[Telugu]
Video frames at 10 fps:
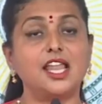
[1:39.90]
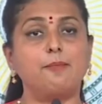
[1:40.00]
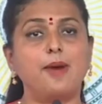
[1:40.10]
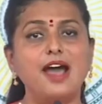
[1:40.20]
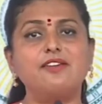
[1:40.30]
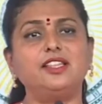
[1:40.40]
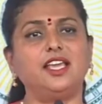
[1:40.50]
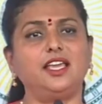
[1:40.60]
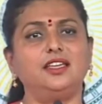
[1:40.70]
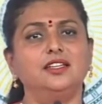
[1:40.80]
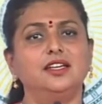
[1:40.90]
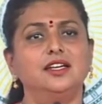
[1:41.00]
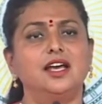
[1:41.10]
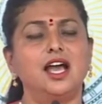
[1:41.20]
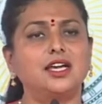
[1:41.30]
తన బావది
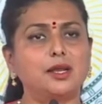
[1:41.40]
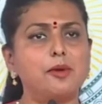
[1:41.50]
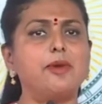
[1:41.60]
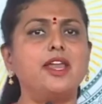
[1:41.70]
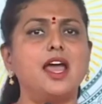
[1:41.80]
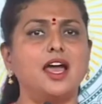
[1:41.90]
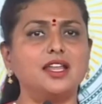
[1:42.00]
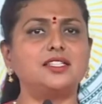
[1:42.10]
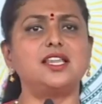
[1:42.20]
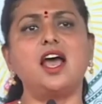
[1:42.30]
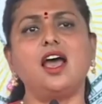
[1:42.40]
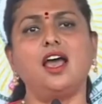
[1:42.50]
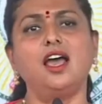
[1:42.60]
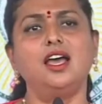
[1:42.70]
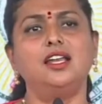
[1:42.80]
అక్రమమైన అరెస్టా
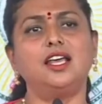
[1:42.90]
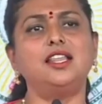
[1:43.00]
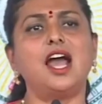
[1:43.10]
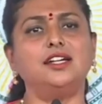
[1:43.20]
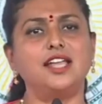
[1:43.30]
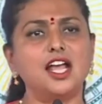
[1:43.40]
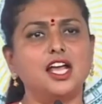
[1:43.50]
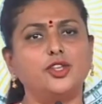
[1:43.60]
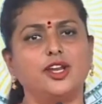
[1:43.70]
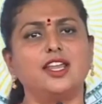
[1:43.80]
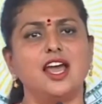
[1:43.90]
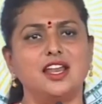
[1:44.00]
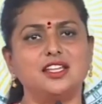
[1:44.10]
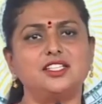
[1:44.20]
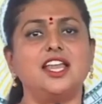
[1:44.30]
లేదా అడ్డంగా దొరికిన
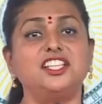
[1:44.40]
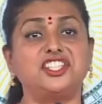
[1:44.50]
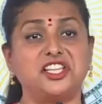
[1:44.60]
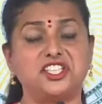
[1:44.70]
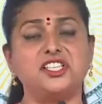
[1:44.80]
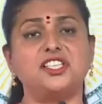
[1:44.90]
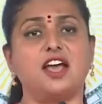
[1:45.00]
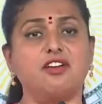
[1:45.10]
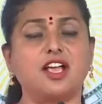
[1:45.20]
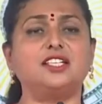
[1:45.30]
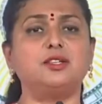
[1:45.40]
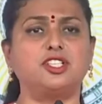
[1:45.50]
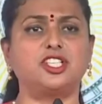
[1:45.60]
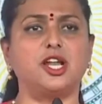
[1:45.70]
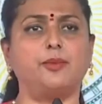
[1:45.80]
అరెస్టా అని చర్చించే
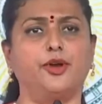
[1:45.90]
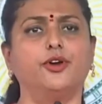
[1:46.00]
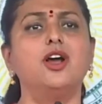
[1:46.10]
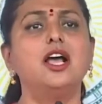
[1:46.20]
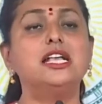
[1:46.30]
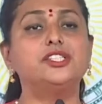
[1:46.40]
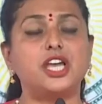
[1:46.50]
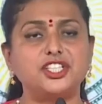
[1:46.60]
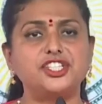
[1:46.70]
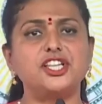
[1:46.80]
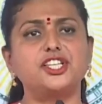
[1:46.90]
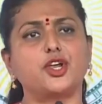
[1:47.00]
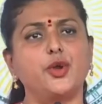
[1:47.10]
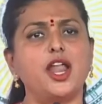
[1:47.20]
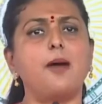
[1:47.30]
అవకాశం వచ్చినప్పుడు
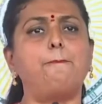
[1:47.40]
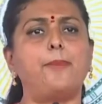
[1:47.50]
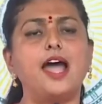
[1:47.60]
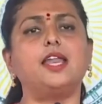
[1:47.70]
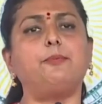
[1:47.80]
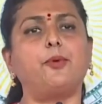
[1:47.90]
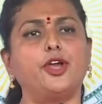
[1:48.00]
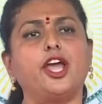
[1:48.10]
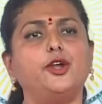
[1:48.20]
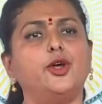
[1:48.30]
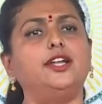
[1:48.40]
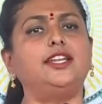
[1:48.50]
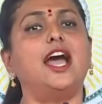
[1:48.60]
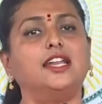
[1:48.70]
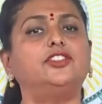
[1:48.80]
చర్చించకుండా పారిపోయాడు
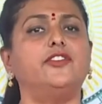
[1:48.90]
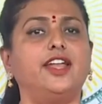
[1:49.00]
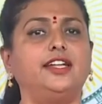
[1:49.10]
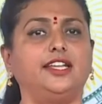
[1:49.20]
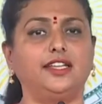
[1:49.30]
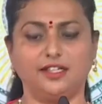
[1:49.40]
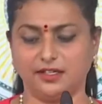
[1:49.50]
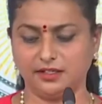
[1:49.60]
అంటే అర్థం ఏంటి